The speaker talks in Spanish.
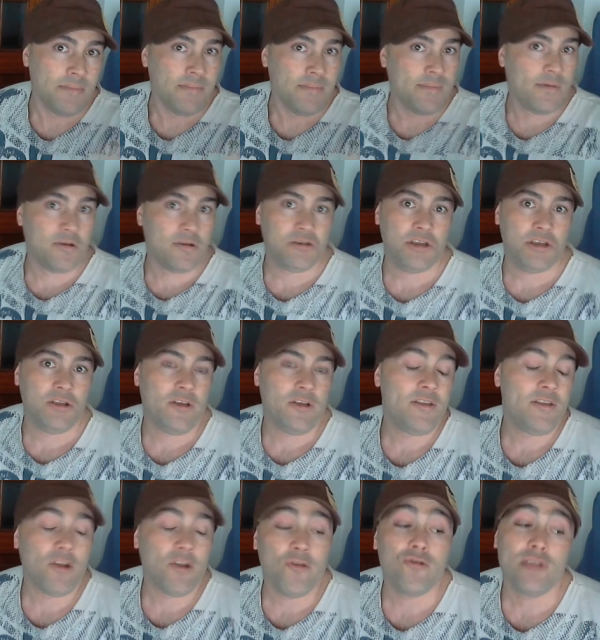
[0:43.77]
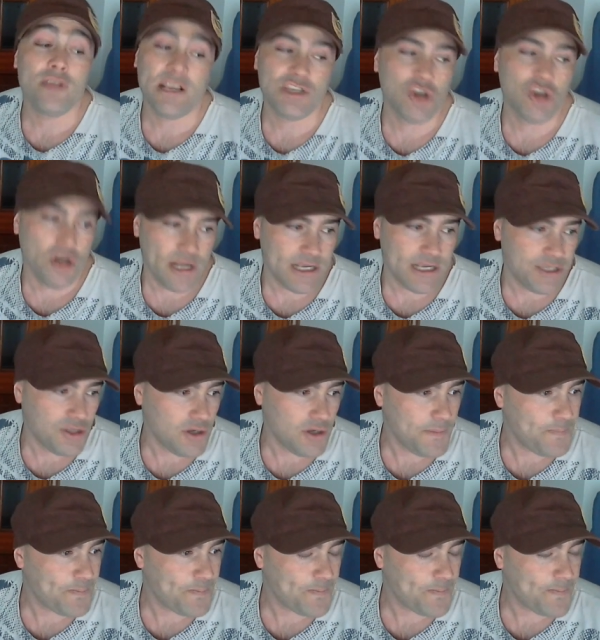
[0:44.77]
o si no, dentro de unas horas,
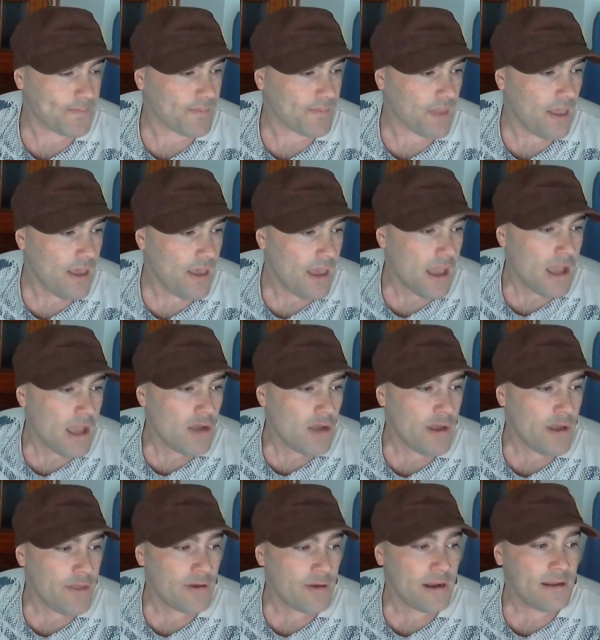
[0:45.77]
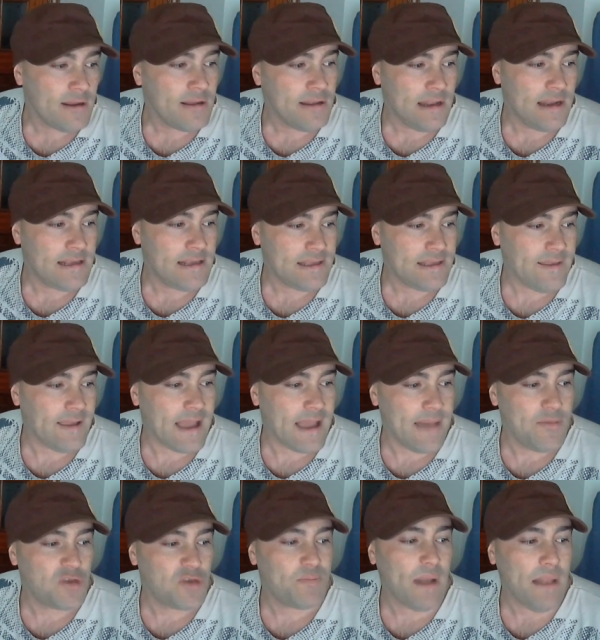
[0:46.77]
¿no? Luego, la, lista de
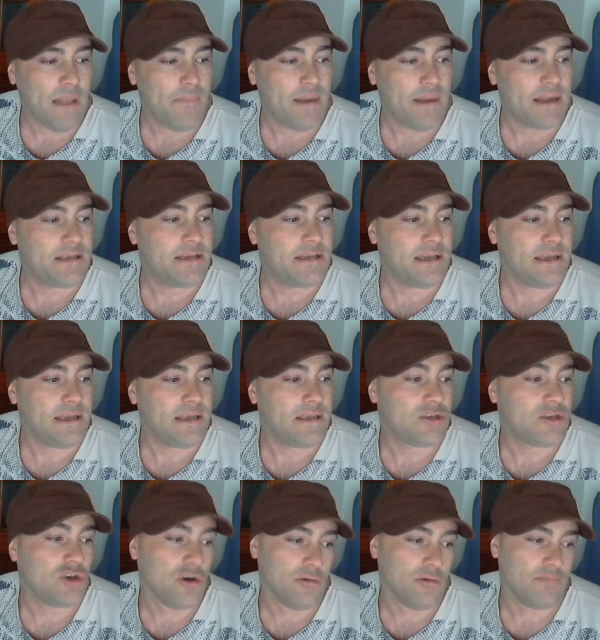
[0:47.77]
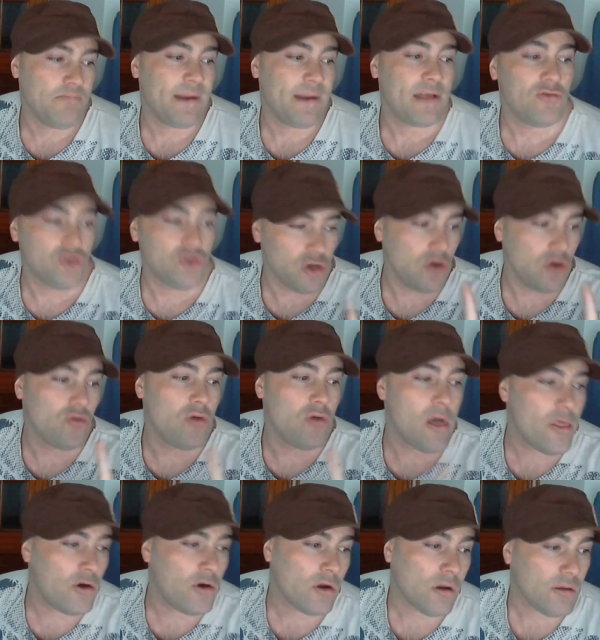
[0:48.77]
cambios para el parche son, para un solo
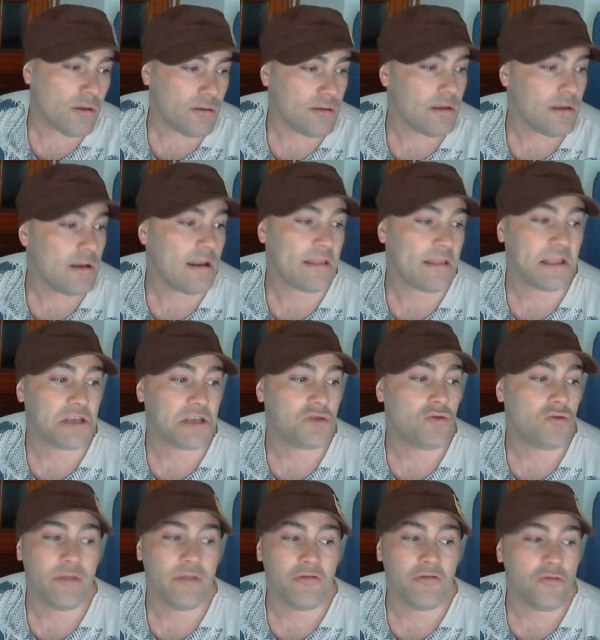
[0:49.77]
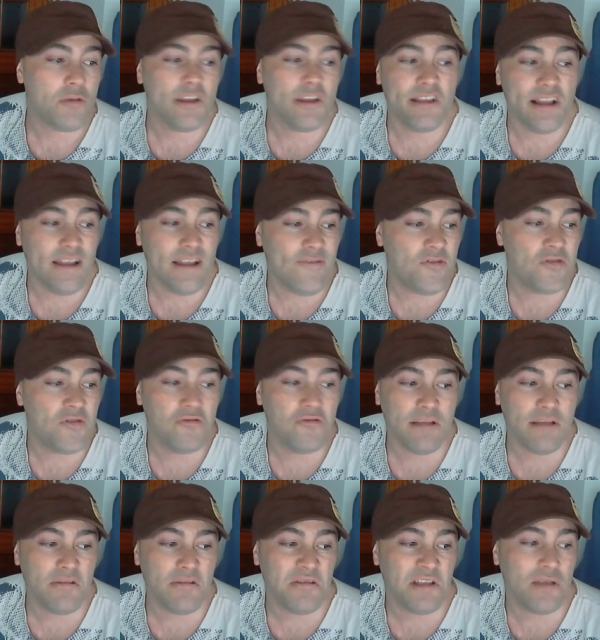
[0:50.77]
jugador, la textura del número de teléfono en un
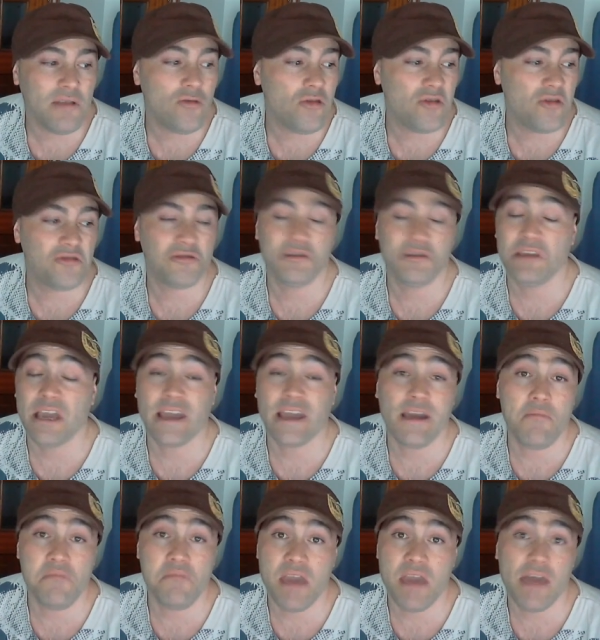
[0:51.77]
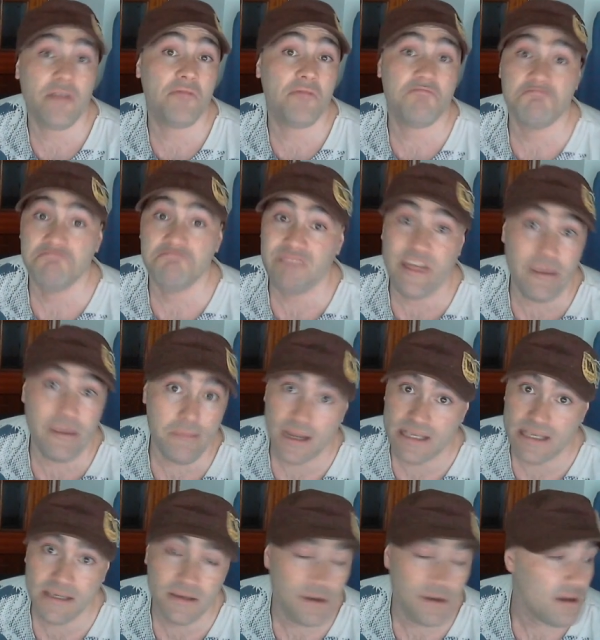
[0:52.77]
tablón de anuncios se ha cambiado, nada
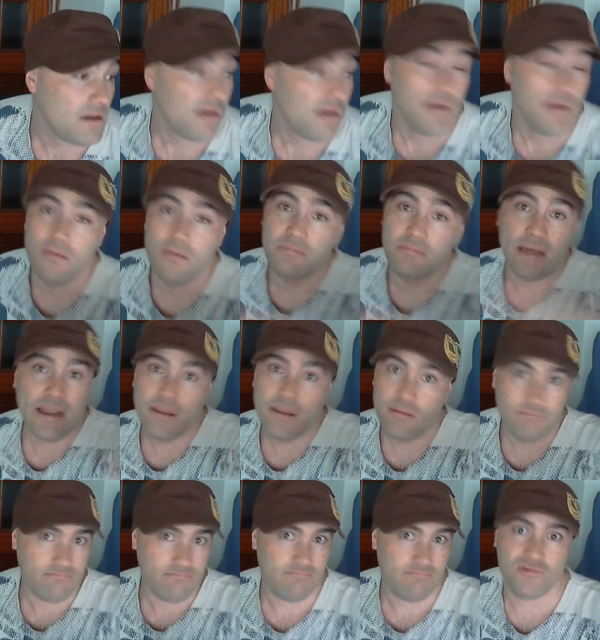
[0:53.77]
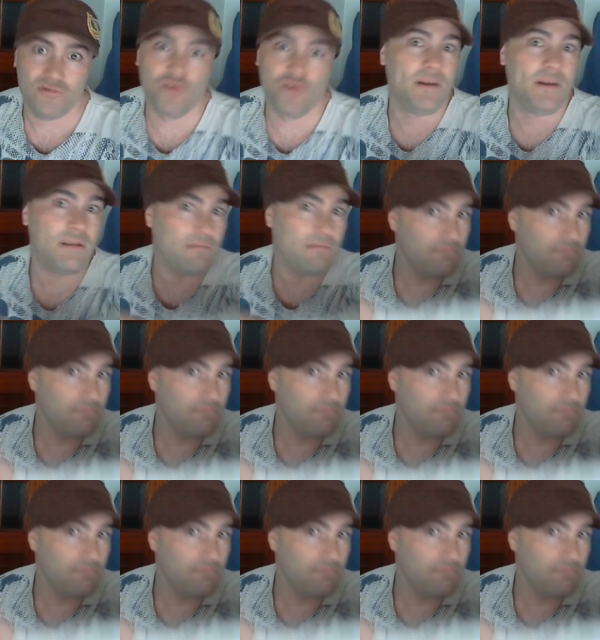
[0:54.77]
más, ¿vale? super